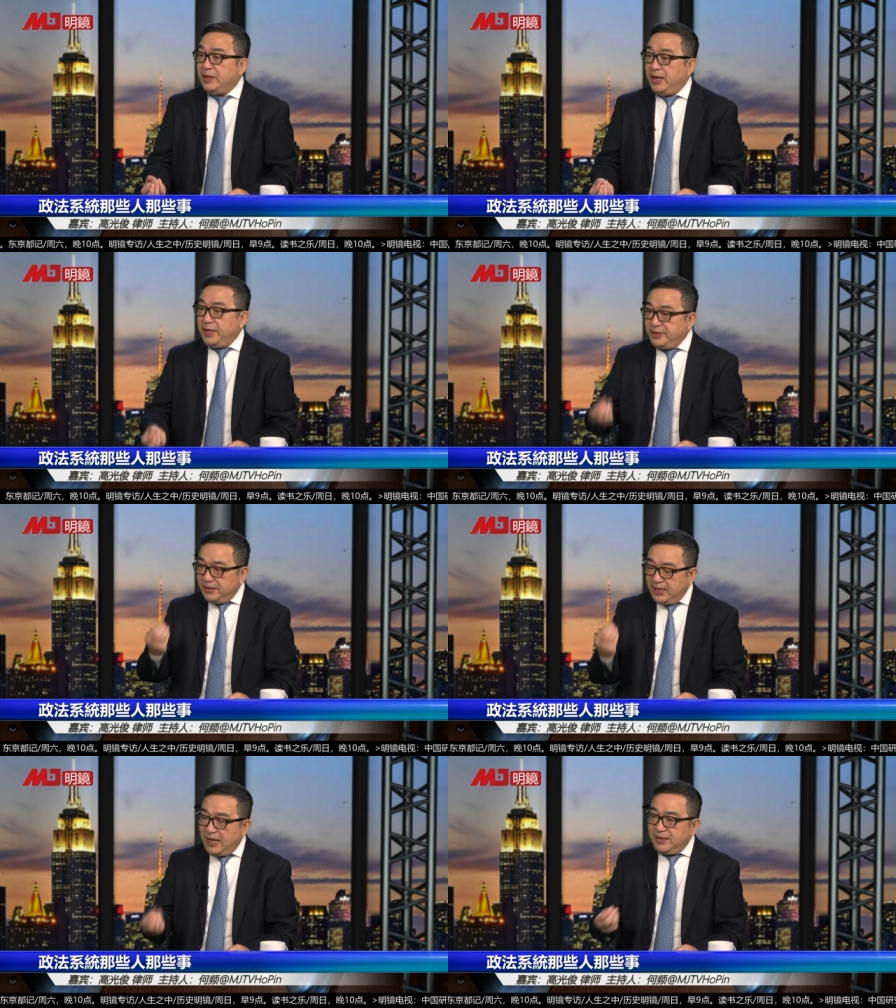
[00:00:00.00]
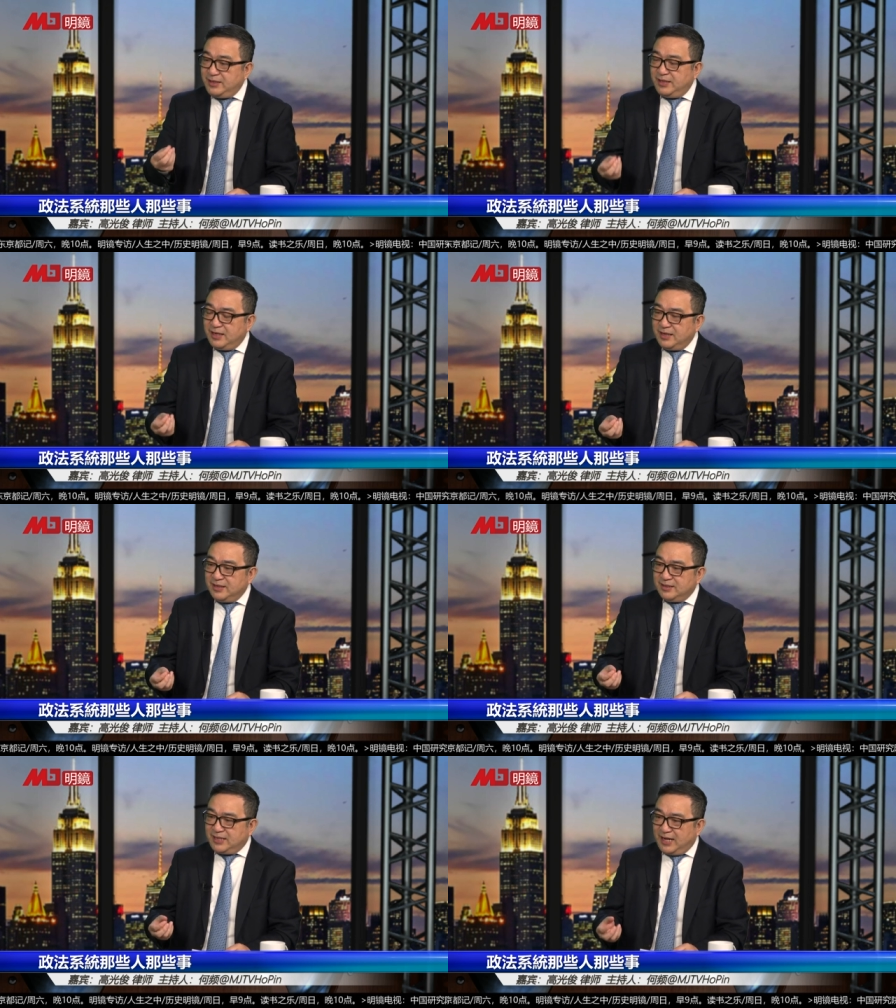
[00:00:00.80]
而你那一题呢，
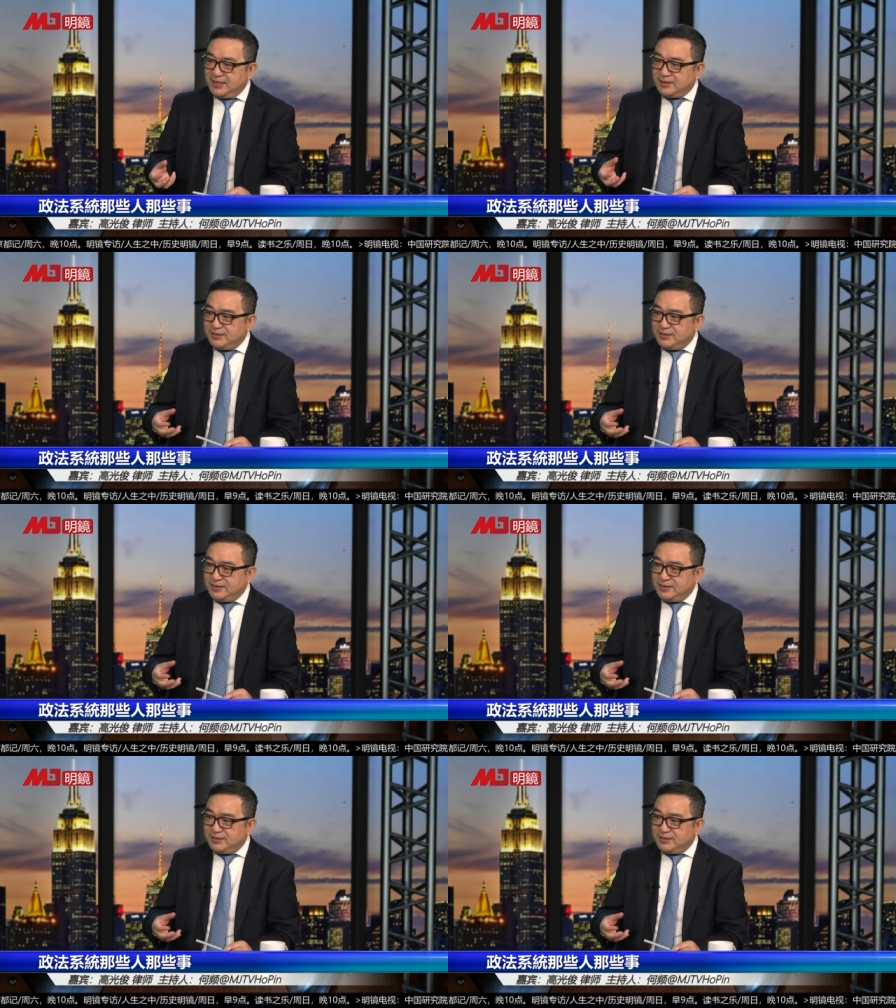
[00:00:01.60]
恰恰